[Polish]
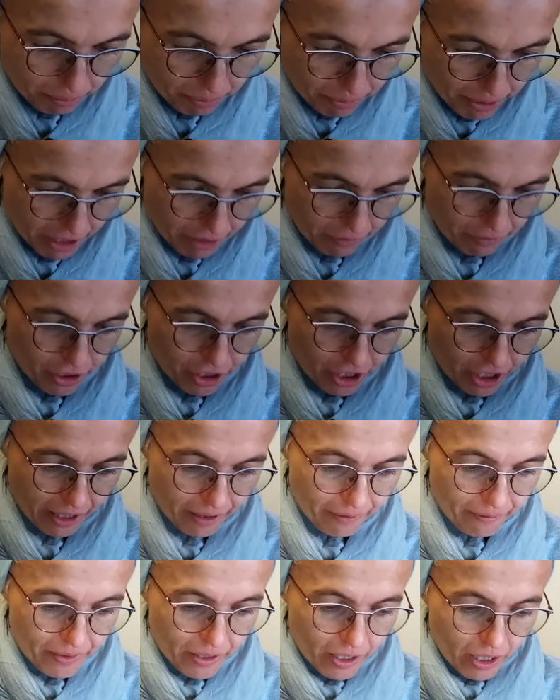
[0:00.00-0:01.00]

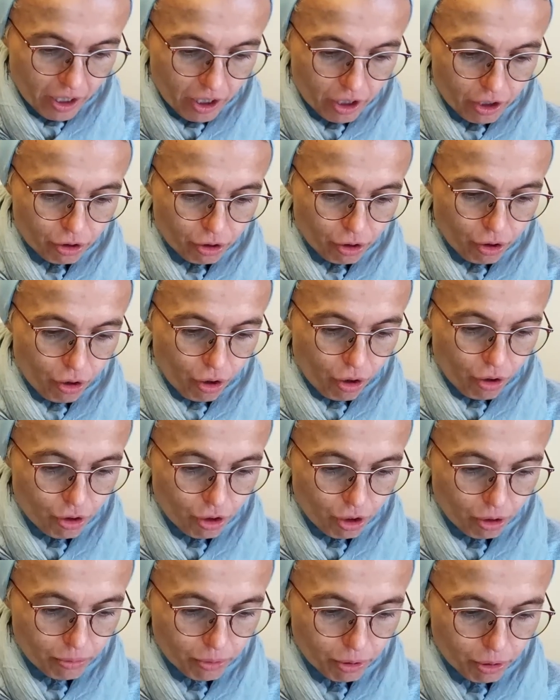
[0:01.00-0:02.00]
Pierwsze to
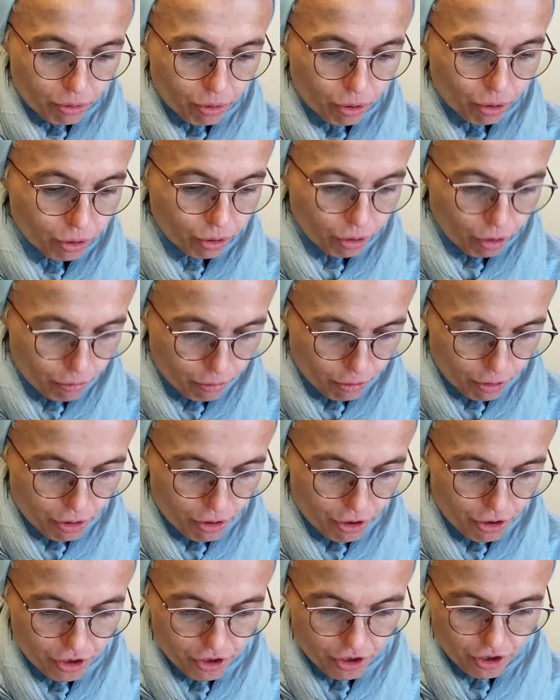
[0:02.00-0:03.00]
ogromną
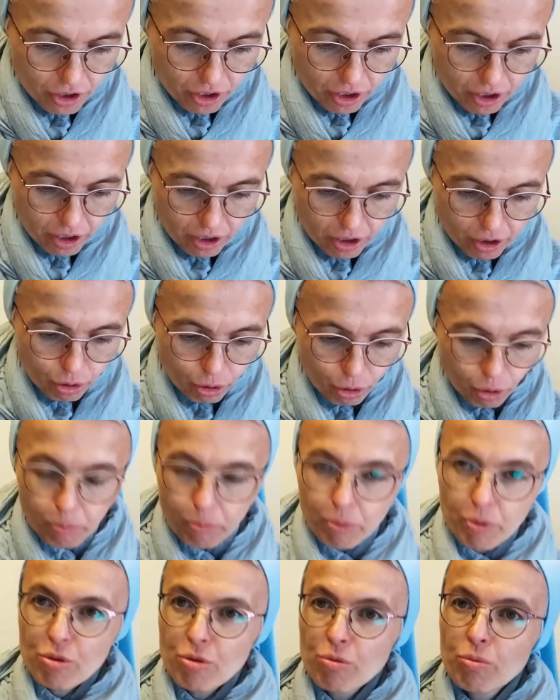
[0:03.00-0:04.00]
gotowość do
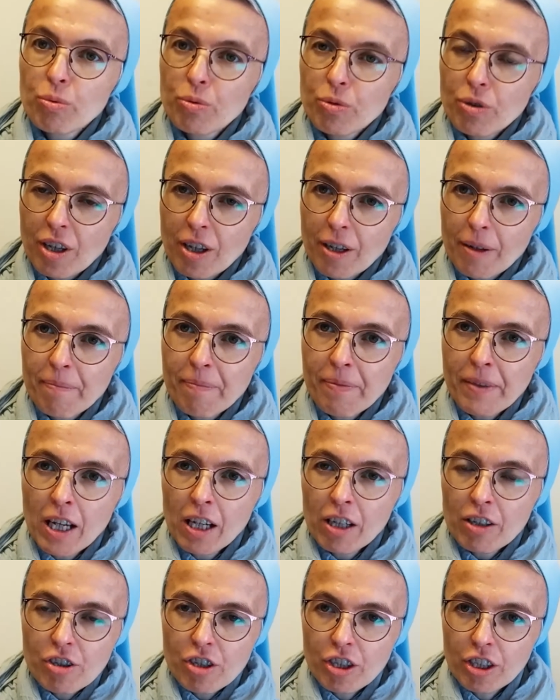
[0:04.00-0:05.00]
posługi,
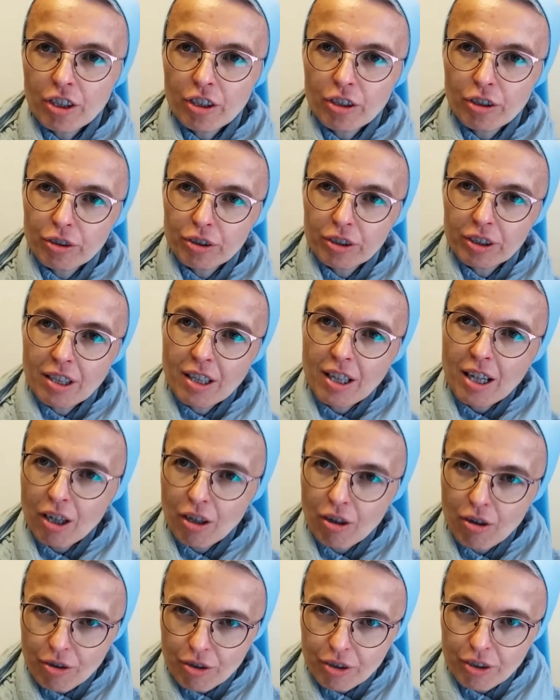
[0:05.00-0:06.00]
czyli do
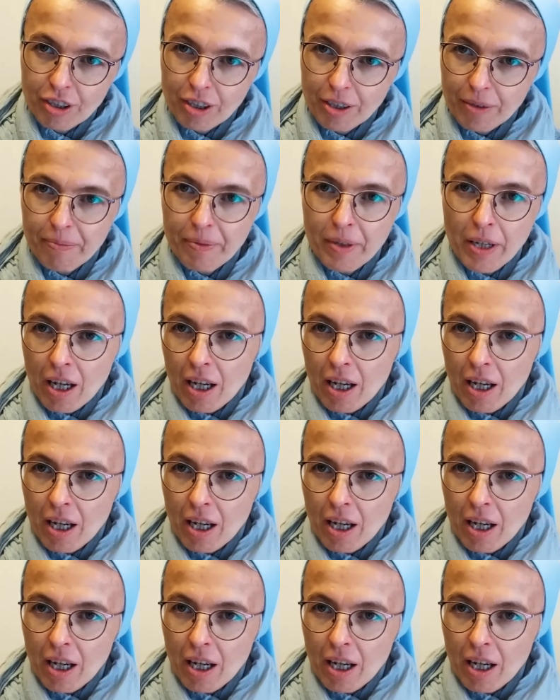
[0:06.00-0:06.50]
diakonii.